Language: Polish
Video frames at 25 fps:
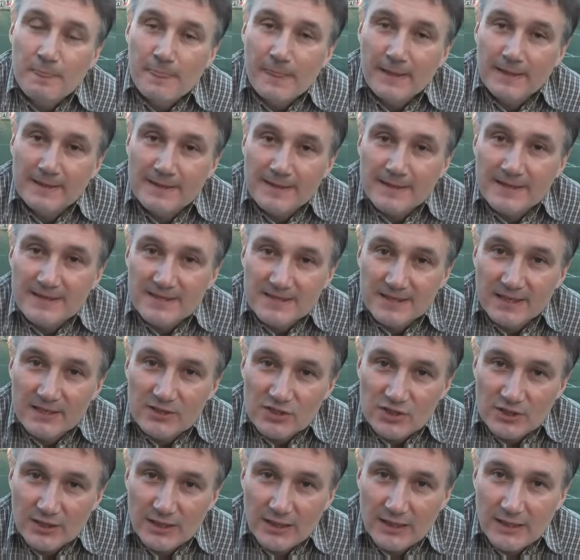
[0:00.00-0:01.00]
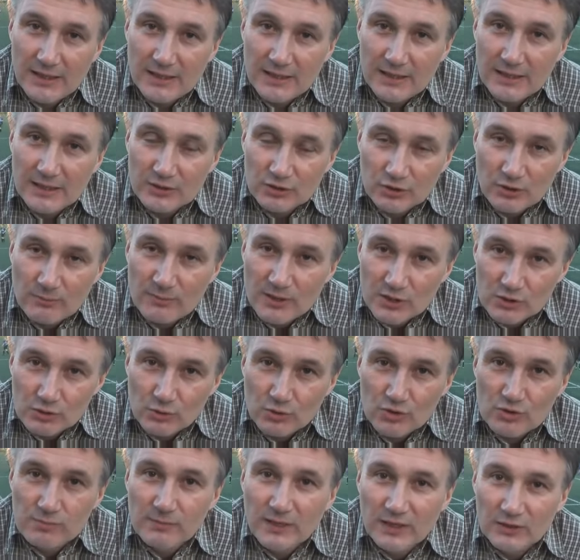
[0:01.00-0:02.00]
yy, sędzia Tomasz
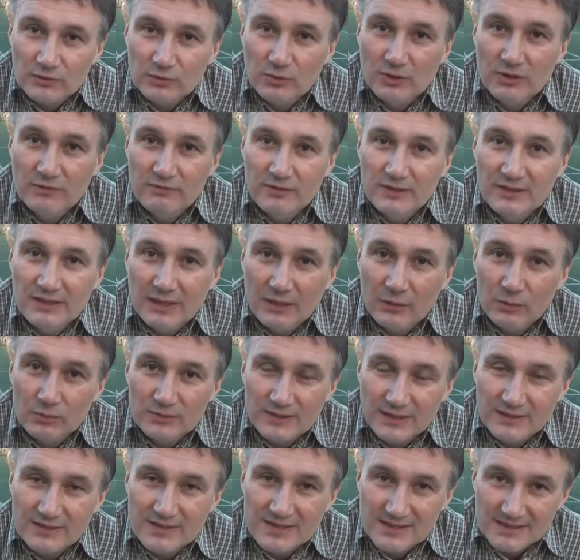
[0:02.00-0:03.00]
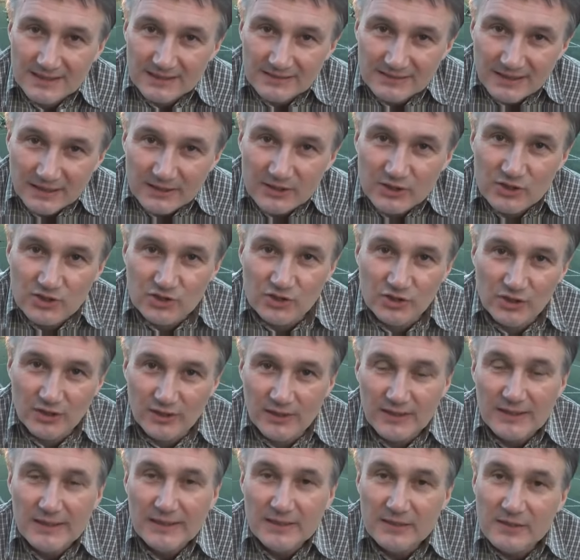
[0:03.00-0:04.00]
Kuczma, który wydał ten
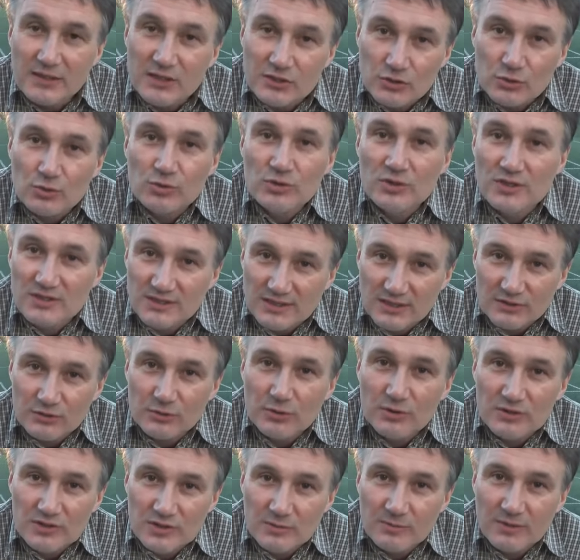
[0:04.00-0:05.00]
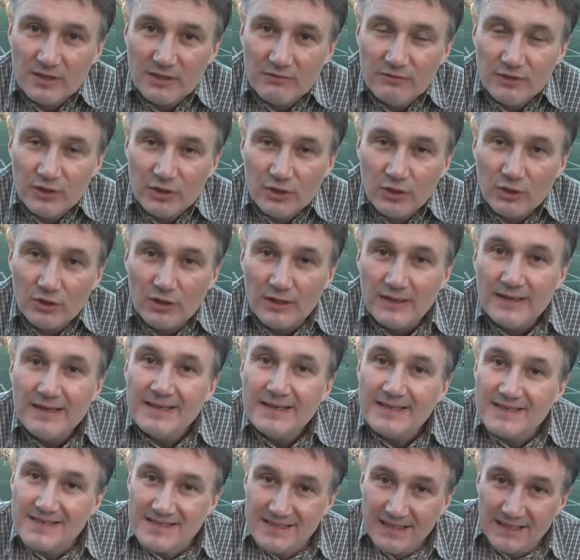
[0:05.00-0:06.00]
skandaliczny, niesłuszny, skazujący mnie wyrok,
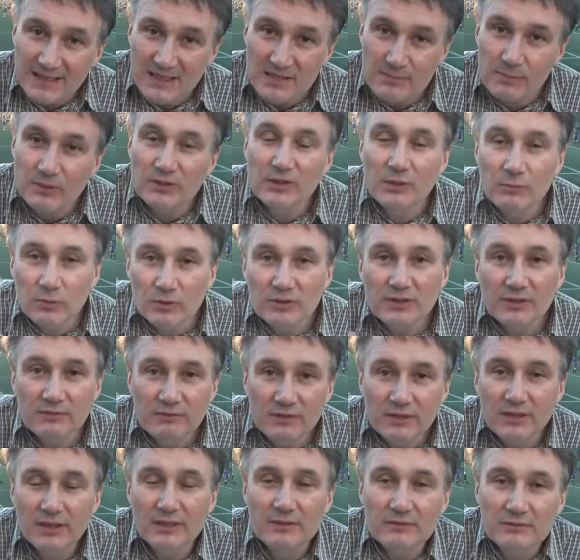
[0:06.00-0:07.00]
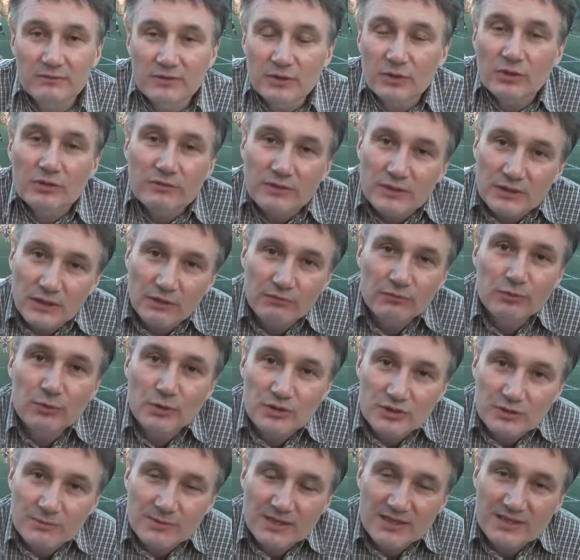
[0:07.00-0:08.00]
zaraz potem on ten wyrok, wydał w dniu
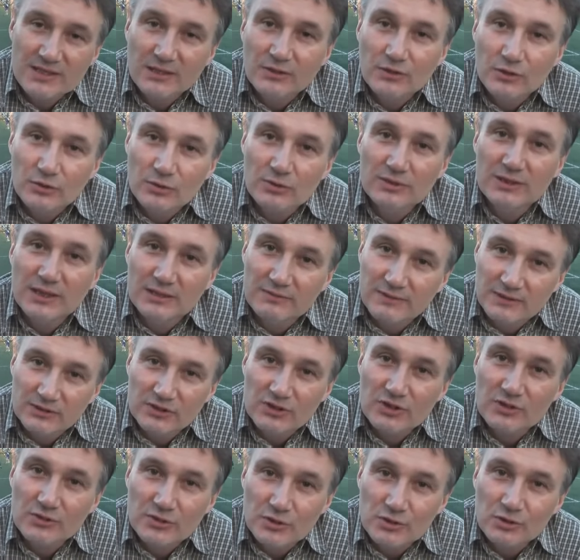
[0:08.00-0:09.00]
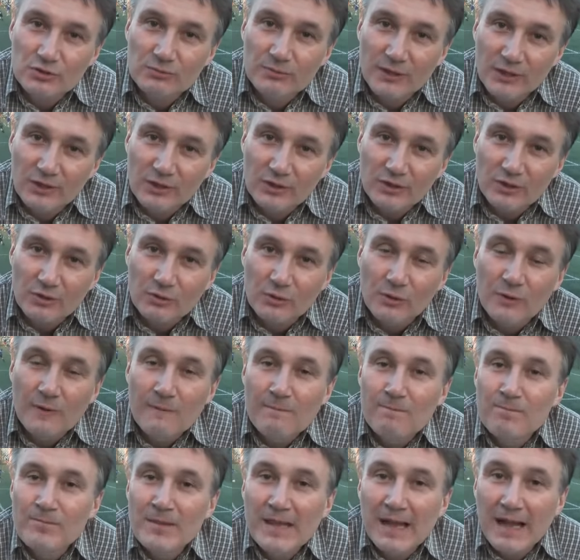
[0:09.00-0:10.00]
18 grudnia 2007 roku,
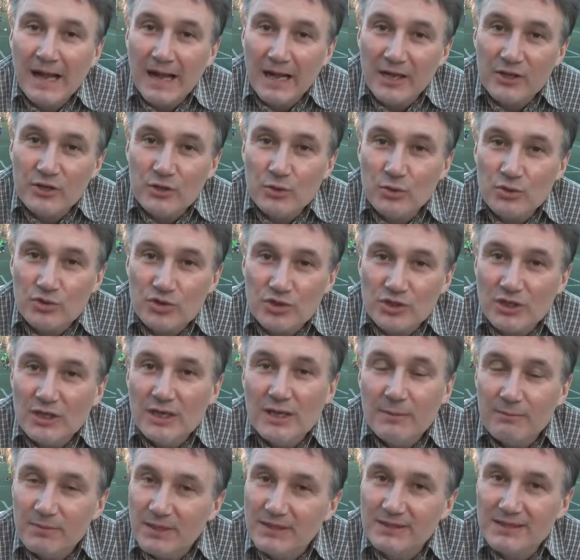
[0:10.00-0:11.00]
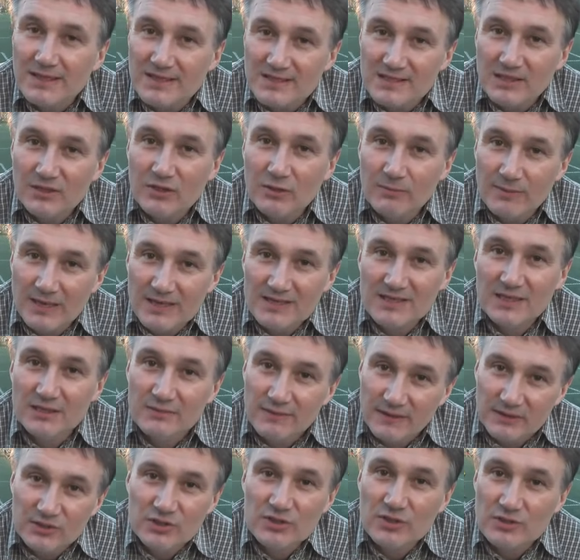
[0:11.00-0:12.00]
a już 15 marca
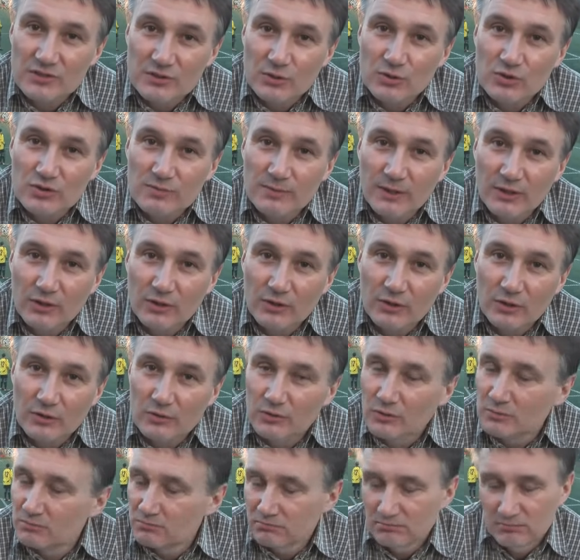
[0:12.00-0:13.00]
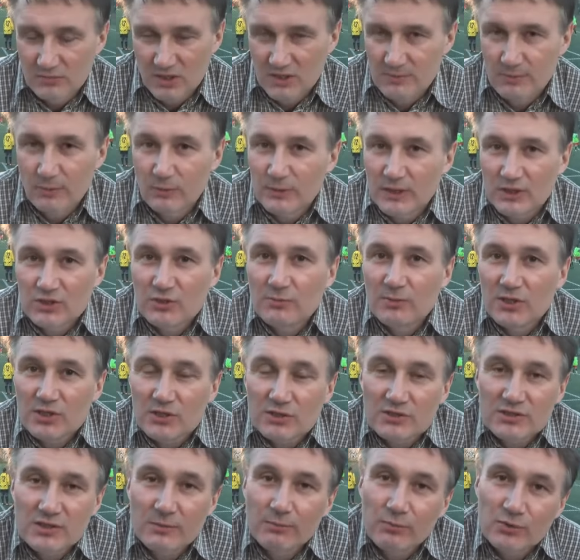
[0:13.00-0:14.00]
2008 roku, pełna trzy
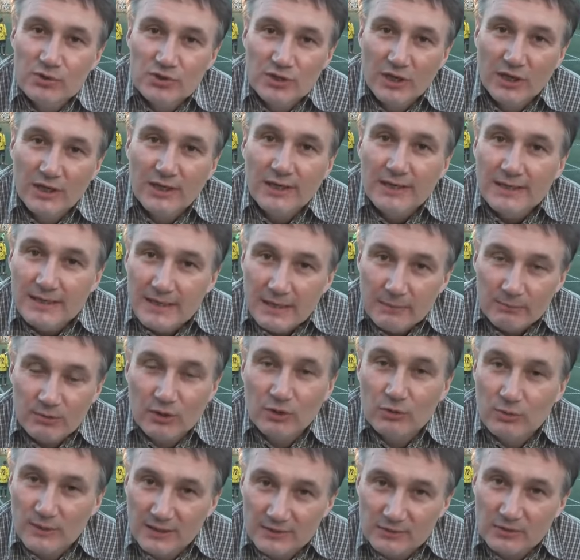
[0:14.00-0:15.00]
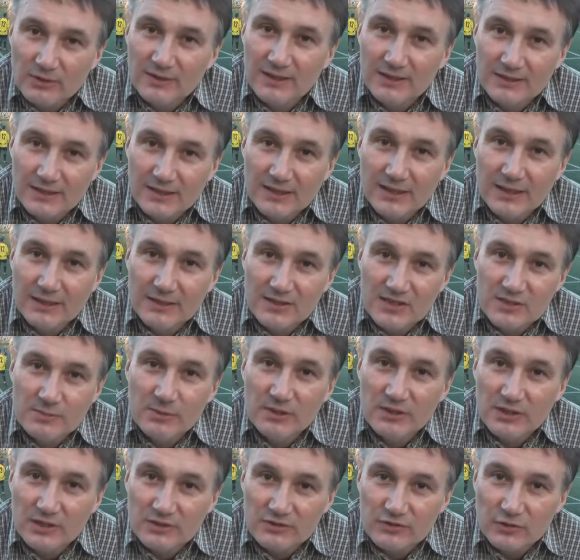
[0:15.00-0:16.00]
miesiące później, prokurator generalny
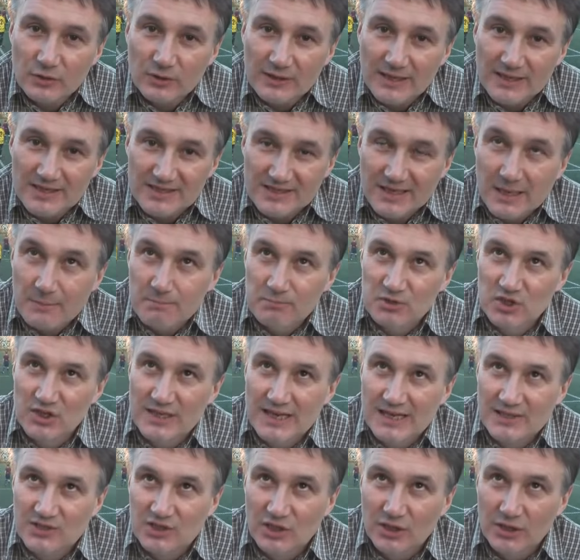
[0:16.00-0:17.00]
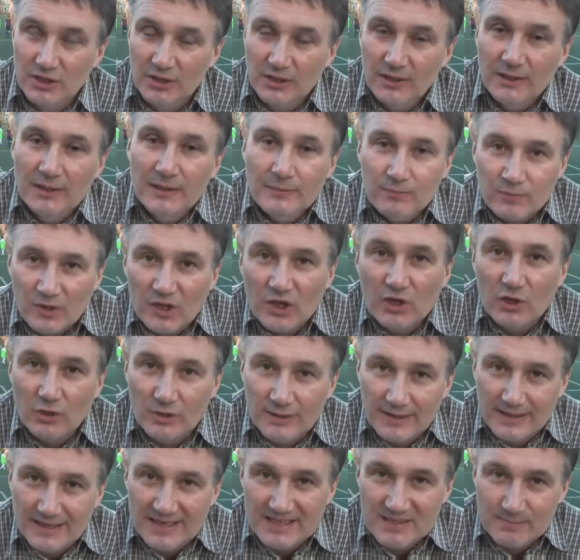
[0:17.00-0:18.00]
Zbigniew Świąkowski, przyjaciel i
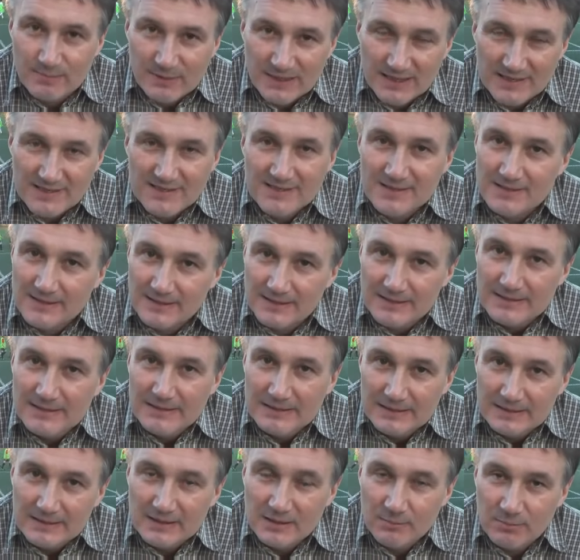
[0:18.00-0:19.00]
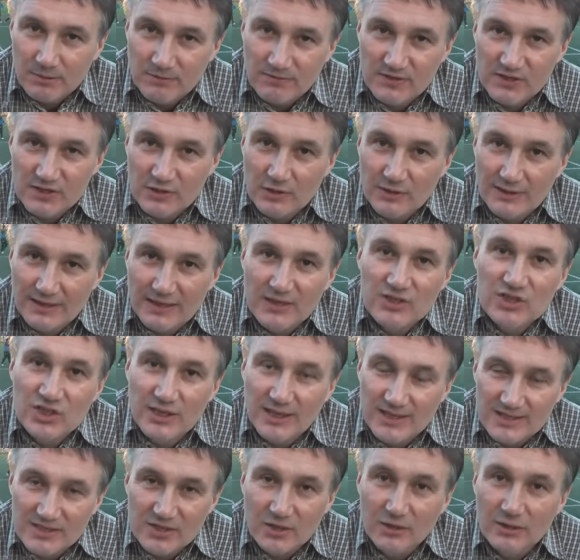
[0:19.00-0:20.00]
kolega z pracy y, profesora
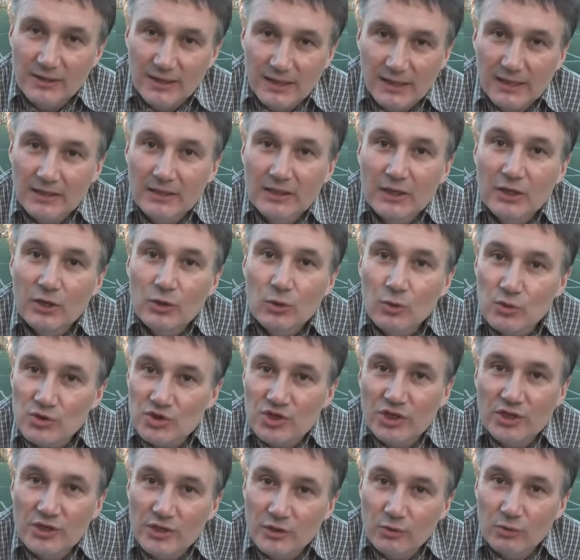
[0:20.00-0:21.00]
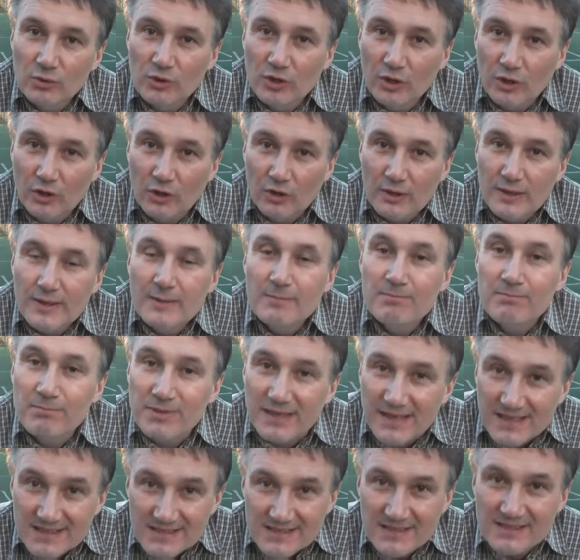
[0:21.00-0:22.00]
Andrzeja Cola, uczynił go
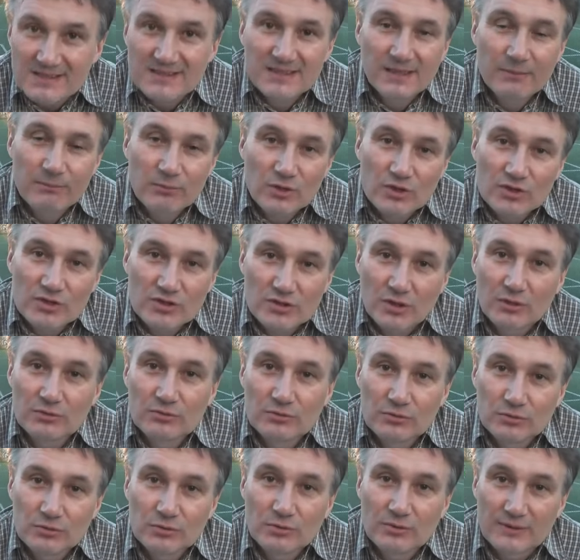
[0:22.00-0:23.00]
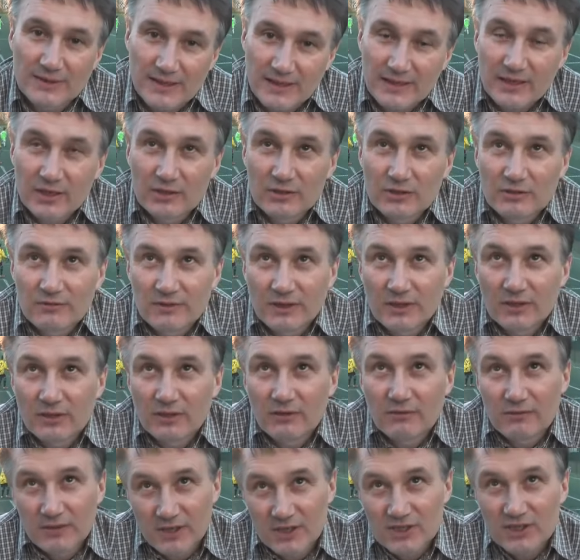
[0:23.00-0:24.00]
prezesem sądu
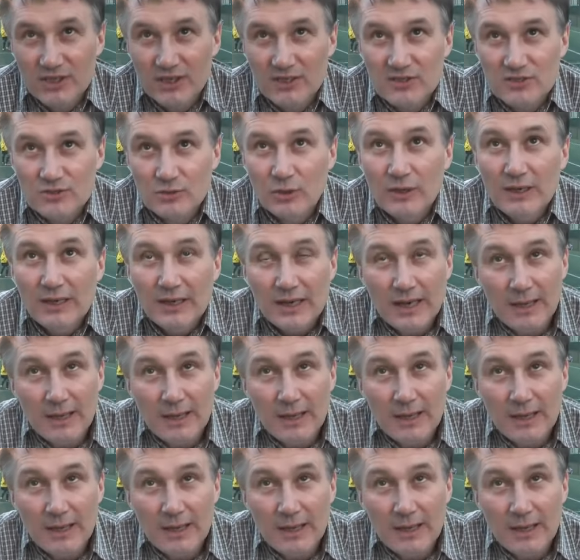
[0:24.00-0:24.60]
rejonowego w Leżajsku.